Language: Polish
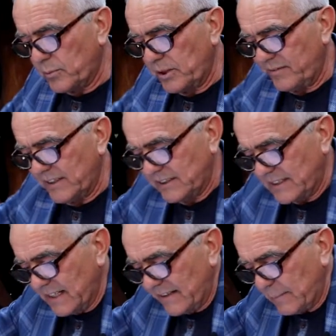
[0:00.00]
mojej
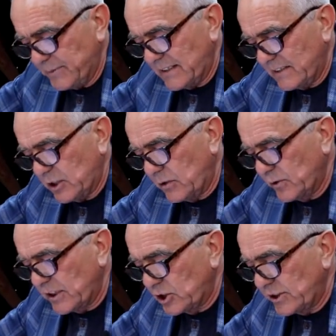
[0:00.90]
wiedzy, napisała, że
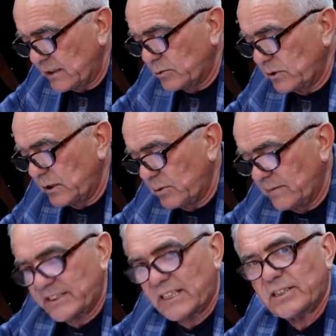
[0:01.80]
kwota 300 zł,
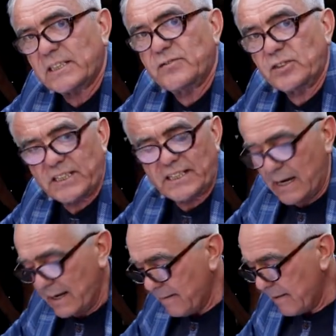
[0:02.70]
która wystarcza na
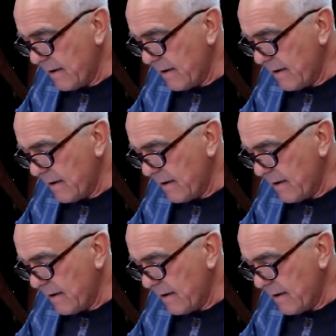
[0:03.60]
ćwiczenia